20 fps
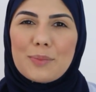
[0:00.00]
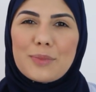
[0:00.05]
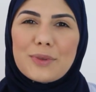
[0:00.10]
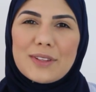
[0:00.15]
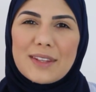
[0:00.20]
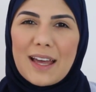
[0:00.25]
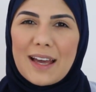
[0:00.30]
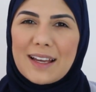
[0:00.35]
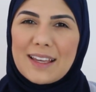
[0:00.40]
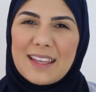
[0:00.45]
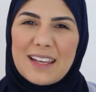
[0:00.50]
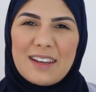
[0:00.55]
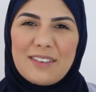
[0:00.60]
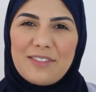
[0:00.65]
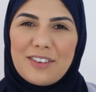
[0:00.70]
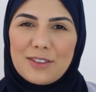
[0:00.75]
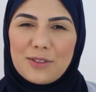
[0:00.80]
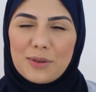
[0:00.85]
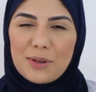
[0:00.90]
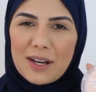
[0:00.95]
por estar tá aquele
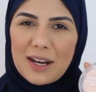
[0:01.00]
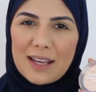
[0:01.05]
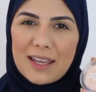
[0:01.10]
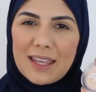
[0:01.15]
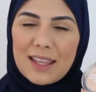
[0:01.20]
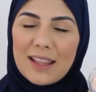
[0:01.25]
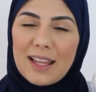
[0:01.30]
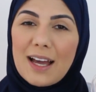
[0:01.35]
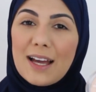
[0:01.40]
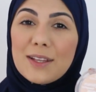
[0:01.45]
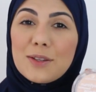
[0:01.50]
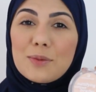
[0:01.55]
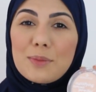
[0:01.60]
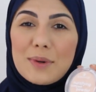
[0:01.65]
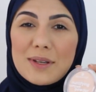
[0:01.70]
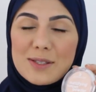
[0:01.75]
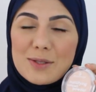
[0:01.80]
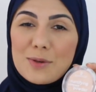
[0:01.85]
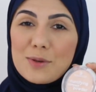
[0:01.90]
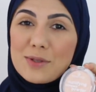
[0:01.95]
efeito craquelado,
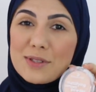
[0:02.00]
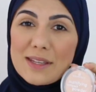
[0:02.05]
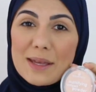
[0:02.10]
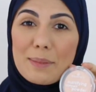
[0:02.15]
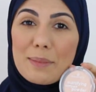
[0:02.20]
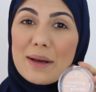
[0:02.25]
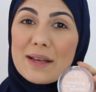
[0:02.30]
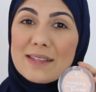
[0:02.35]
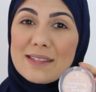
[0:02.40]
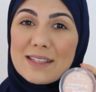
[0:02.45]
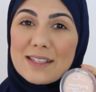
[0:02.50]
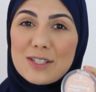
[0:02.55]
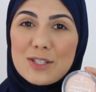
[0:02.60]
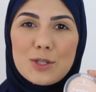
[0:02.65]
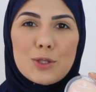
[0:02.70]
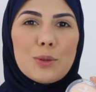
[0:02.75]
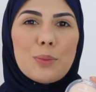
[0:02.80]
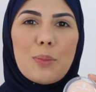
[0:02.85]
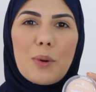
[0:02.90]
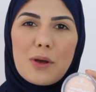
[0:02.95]
mas eu gostei
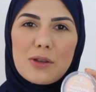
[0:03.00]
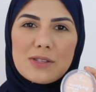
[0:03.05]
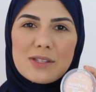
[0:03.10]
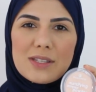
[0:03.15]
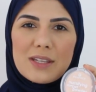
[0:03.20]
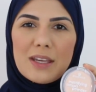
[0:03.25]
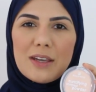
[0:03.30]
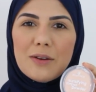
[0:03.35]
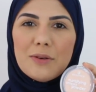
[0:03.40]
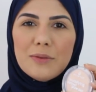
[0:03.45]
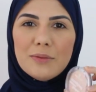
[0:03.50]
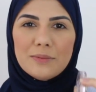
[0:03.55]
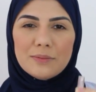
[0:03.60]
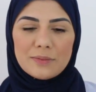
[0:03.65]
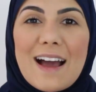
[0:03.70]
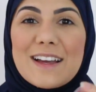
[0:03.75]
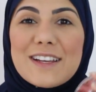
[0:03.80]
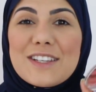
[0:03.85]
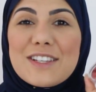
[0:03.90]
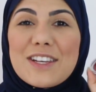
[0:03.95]
bastante do pozinho.
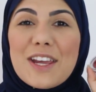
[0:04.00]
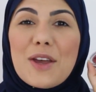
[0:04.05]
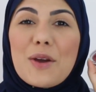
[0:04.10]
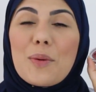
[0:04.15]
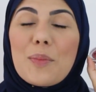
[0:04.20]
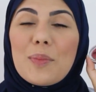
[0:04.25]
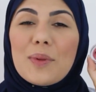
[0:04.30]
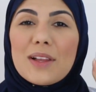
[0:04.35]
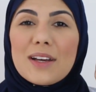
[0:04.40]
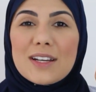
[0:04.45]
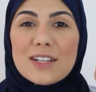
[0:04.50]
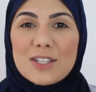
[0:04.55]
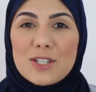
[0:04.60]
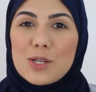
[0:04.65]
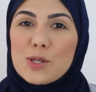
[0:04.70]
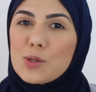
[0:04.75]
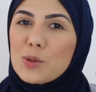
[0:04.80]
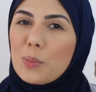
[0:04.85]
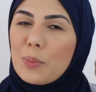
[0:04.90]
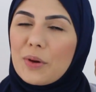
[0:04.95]
Achei o
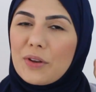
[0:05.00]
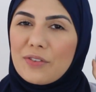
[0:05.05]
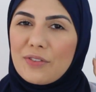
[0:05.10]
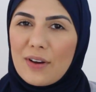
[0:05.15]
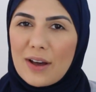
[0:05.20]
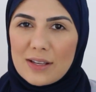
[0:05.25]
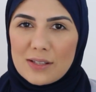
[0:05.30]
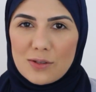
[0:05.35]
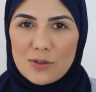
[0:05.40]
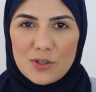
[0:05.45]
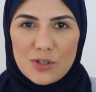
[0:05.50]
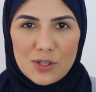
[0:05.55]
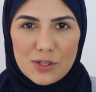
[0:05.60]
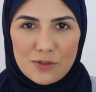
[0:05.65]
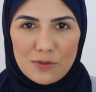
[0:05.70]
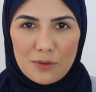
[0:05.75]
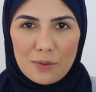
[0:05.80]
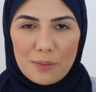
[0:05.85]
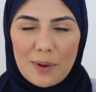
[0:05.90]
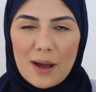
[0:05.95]
blush super fácil de
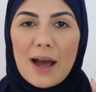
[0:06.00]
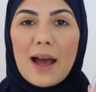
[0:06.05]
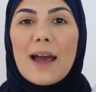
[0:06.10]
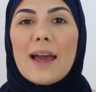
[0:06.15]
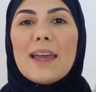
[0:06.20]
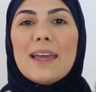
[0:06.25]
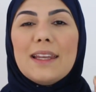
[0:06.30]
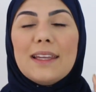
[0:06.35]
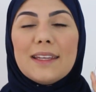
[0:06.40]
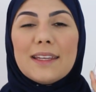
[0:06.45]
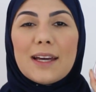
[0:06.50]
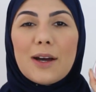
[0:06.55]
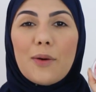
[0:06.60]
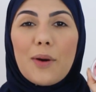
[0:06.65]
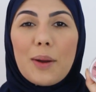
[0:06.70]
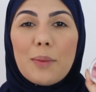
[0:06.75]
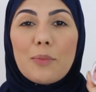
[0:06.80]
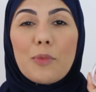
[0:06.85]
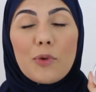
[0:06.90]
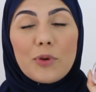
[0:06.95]
esfumar, ele
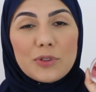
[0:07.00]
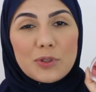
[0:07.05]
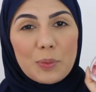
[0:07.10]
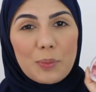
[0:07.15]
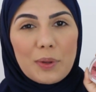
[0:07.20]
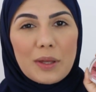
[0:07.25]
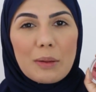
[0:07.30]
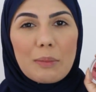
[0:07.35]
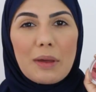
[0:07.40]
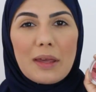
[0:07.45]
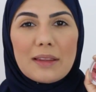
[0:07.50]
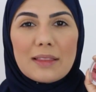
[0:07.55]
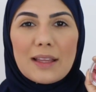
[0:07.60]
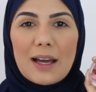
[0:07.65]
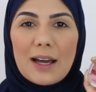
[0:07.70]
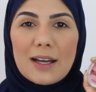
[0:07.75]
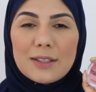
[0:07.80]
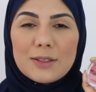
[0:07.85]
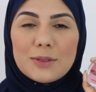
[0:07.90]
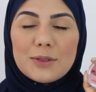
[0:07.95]
não é muito
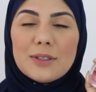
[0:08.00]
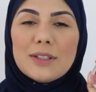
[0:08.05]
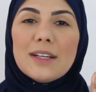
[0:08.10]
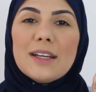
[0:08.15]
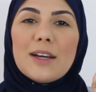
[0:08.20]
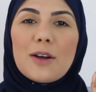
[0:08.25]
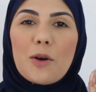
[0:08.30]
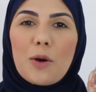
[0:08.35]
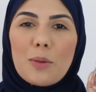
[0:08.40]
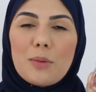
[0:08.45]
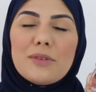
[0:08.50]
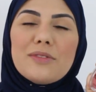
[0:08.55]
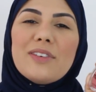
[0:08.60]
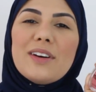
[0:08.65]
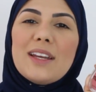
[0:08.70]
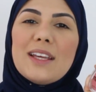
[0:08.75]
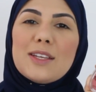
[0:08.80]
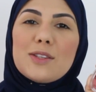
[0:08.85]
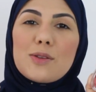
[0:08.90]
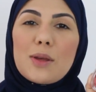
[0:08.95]
pigmentado, como eu
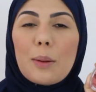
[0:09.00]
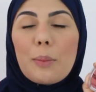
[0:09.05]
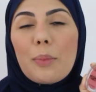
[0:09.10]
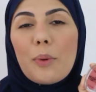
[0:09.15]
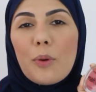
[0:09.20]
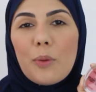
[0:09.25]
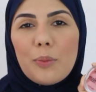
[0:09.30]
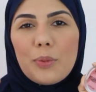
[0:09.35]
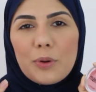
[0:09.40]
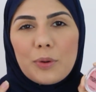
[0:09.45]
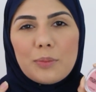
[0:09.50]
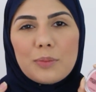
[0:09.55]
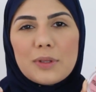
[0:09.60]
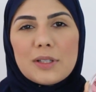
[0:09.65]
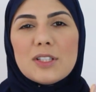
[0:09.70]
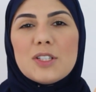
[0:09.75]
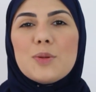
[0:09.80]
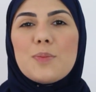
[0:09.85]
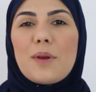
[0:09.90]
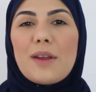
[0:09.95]
falei, isso é bom para um
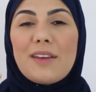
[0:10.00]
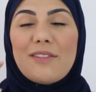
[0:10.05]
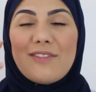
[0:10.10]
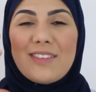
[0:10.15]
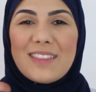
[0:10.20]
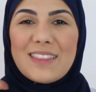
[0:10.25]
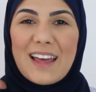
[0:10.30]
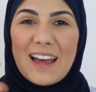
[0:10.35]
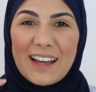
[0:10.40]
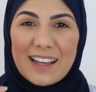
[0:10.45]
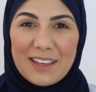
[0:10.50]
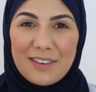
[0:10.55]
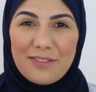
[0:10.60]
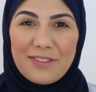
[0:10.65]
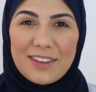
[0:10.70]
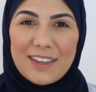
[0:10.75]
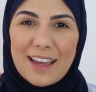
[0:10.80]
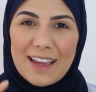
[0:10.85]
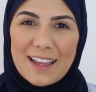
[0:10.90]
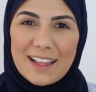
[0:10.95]
blush para evitar que
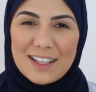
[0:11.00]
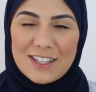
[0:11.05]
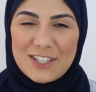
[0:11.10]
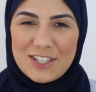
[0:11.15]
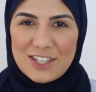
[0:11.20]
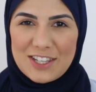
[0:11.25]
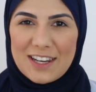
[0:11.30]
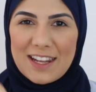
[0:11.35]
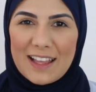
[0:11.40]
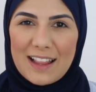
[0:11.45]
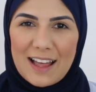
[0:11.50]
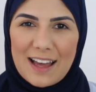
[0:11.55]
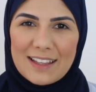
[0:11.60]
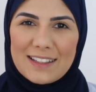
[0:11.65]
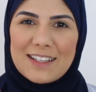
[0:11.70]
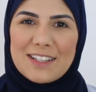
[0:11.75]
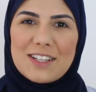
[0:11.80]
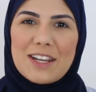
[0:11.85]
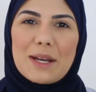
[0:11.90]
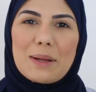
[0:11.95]
fique aquela
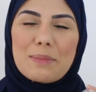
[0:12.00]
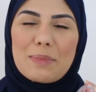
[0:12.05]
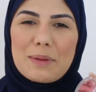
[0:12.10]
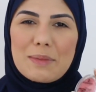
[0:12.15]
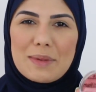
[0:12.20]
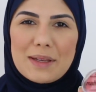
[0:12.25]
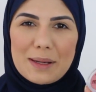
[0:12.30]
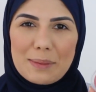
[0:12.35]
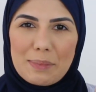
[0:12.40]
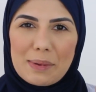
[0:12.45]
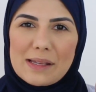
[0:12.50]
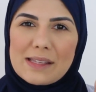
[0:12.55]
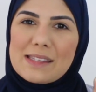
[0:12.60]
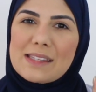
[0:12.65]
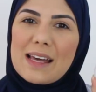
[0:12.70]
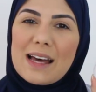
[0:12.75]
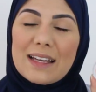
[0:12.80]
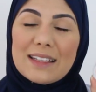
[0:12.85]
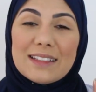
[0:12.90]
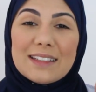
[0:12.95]
chinelada já na primeira
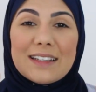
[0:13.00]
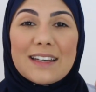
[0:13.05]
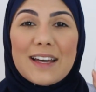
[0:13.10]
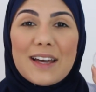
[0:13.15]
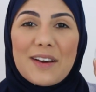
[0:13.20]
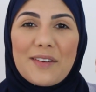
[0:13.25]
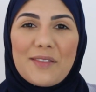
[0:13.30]
passada.